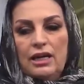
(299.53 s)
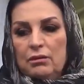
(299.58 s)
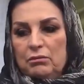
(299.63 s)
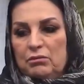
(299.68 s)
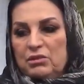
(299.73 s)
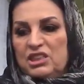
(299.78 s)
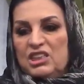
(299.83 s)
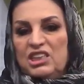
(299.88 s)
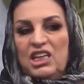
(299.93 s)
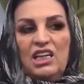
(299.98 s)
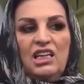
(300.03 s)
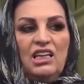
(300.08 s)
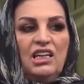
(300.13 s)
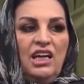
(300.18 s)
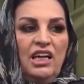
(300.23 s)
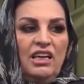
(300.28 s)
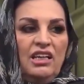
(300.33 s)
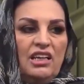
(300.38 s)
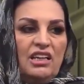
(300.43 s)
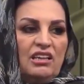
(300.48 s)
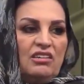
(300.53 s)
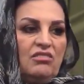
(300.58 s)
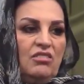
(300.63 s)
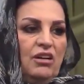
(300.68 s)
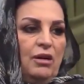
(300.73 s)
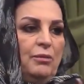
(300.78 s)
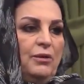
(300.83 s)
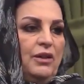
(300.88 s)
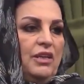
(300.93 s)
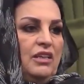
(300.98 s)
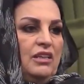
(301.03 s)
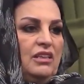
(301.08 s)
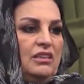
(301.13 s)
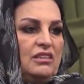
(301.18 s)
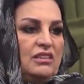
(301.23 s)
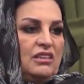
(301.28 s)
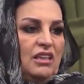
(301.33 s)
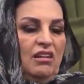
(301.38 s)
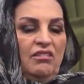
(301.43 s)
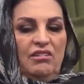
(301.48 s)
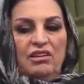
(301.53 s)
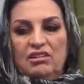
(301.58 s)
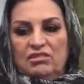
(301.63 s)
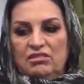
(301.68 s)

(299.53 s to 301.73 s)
مش زي نحن طوابير لنساوين